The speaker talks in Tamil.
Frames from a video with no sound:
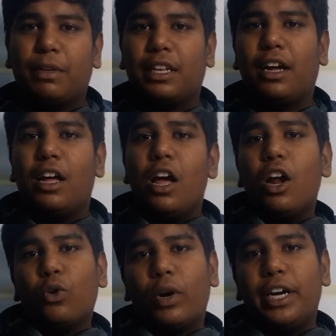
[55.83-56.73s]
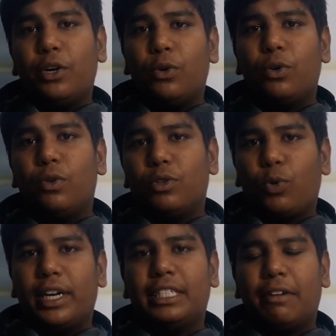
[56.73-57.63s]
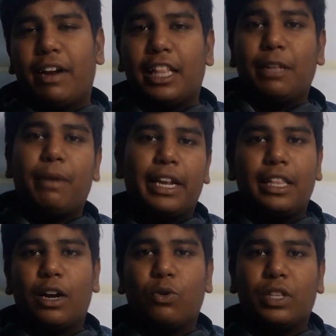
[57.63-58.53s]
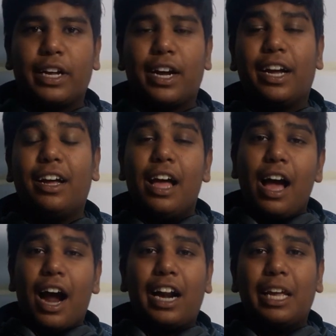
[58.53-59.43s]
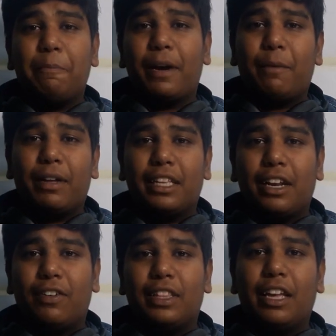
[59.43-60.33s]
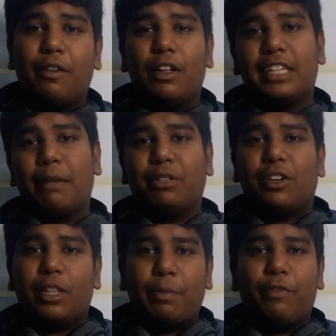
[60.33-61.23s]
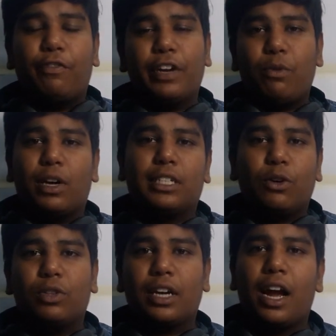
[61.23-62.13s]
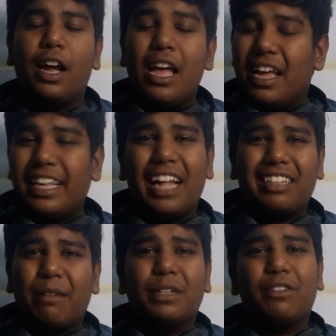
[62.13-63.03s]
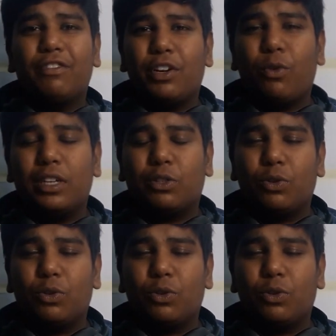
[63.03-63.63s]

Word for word: பார்த்தீங்கன்னா டுவெண்ட்டி டூ டுவெண்ட்டி செவன் அந்த மாதிரி இதெல்லாம் கொடுத்துருக்காங்க ஆனால் இப்போலாம் பார்த்தீங்கன்னா வந்து சாம்சங் வந்து இப்போ ஃபிஃப்டின் வாட்ஸ் தான் கொடுத்துருக்காங்க ஏன் சாம்சங் ஃபிஃப்டின் வாட்ஸ்